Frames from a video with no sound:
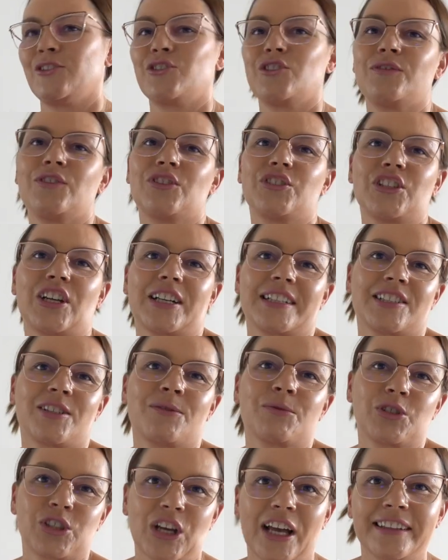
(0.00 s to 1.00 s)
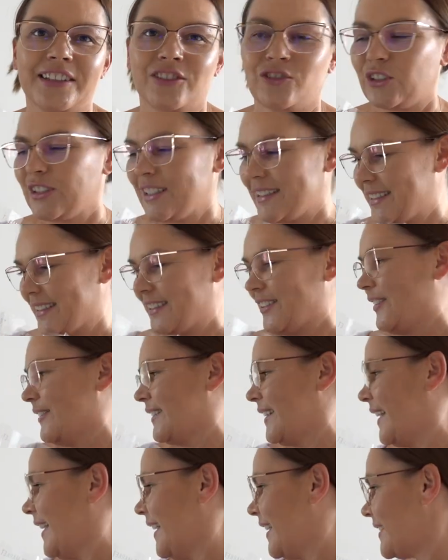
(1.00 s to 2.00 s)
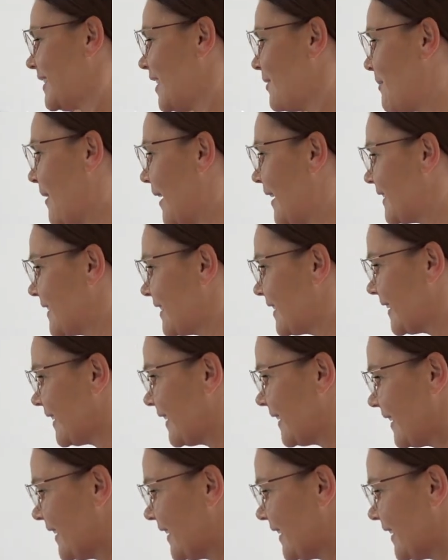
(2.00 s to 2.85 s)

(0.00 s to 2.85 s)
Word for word: Oczywiście jak są siaty, to jest zikot. Zobacz!